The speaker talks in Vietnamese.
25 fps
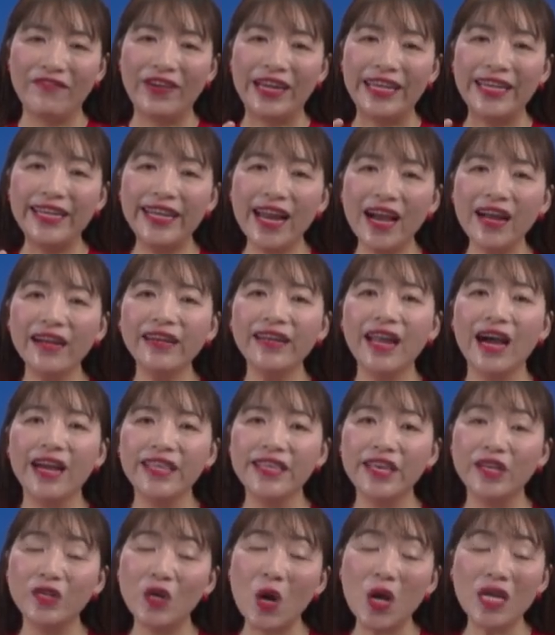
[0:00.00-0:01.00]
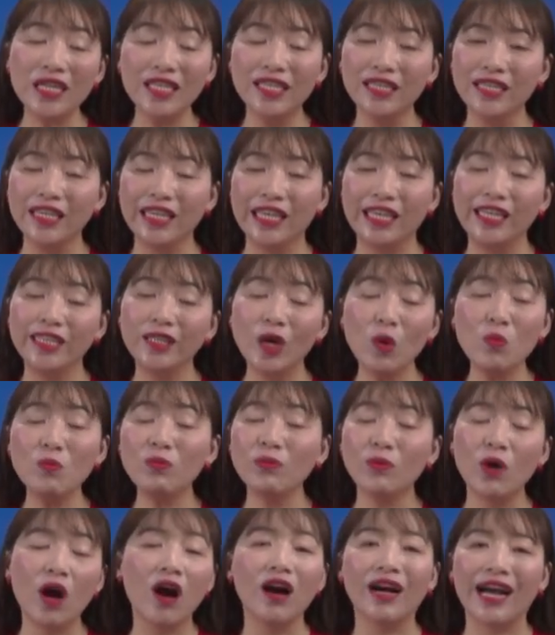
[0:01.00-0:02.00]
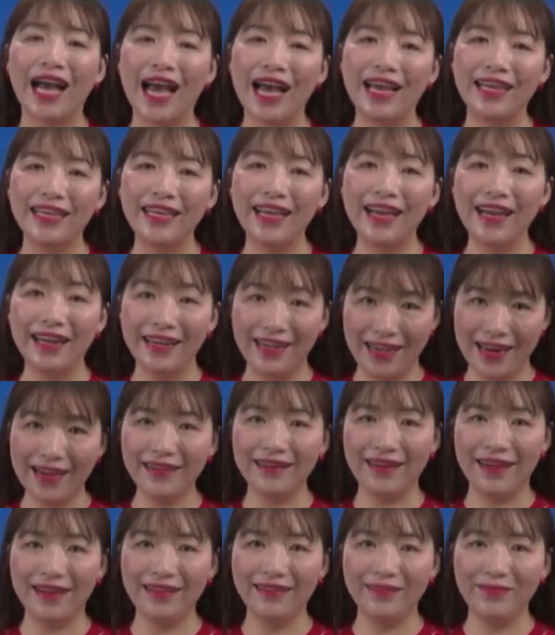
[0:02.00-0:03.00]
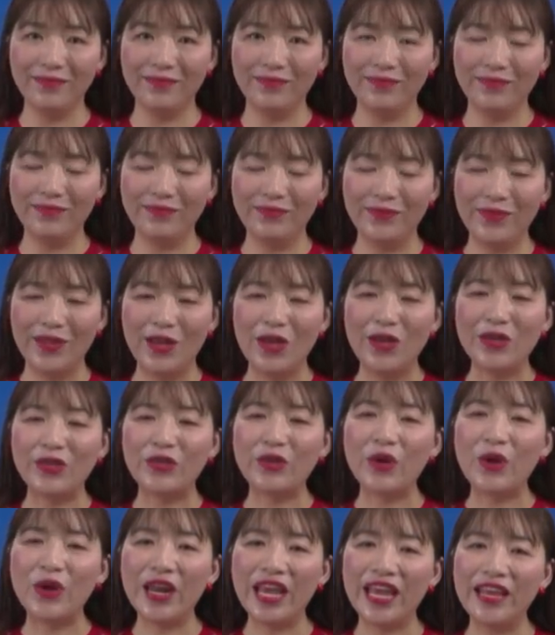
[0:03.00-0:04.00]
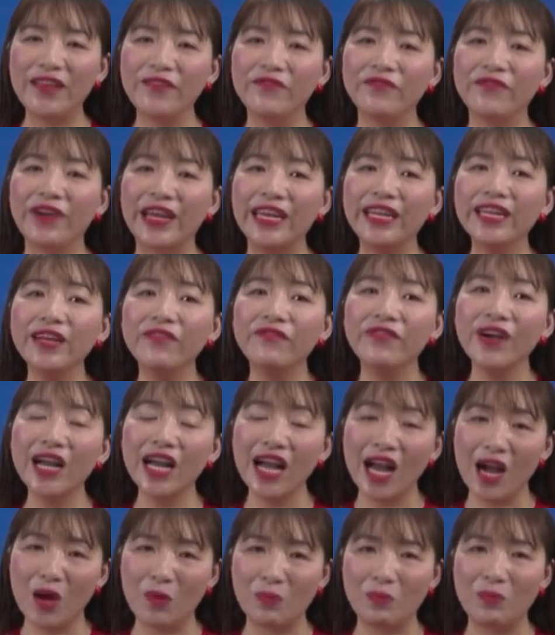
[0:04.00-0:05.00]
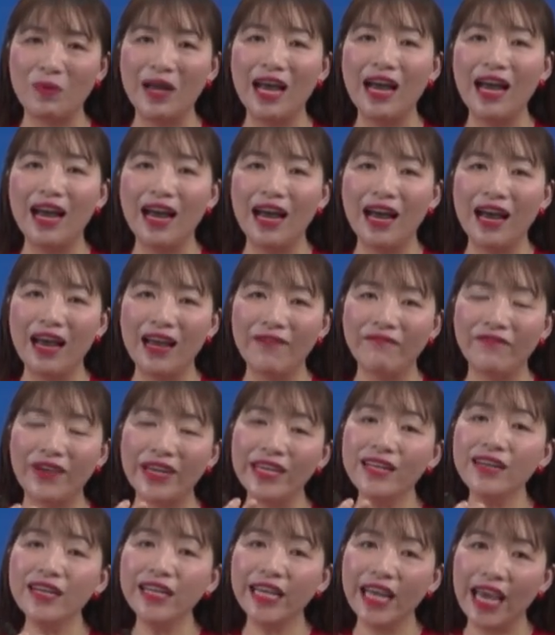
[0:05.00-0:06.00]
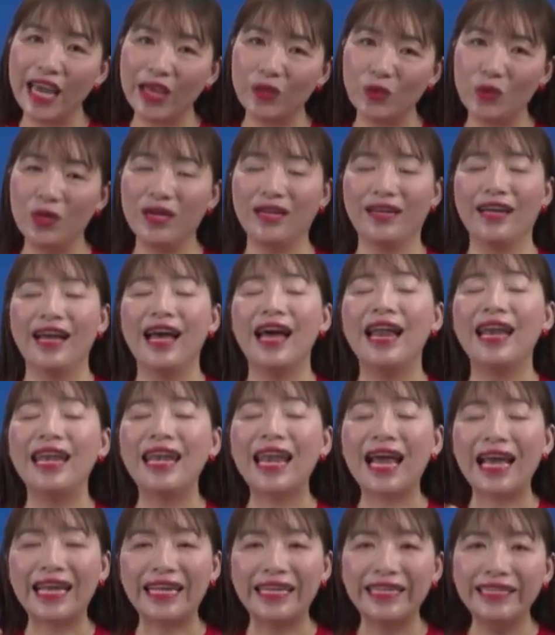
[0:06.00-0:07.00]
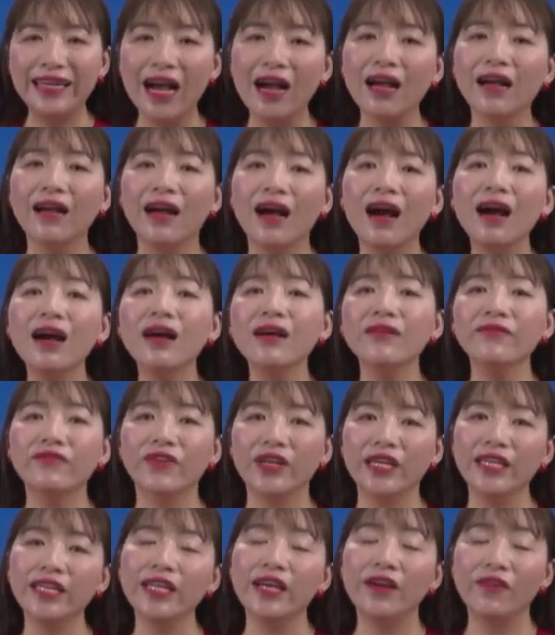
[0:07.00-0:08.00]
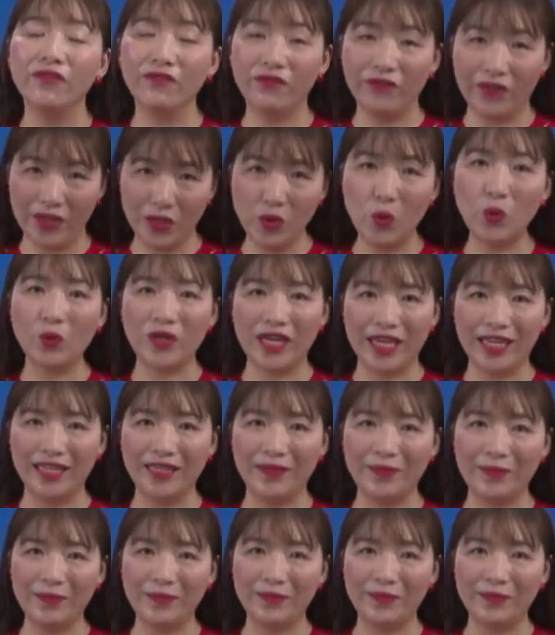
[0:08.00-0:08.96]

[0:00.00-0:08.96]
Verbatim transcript: Phải nâng đỡ những con người không còn ai nâng đỡ. Cho nên phải đưa văn học, phải đưa nghệ thuật lại gần hơn với với cuộc đời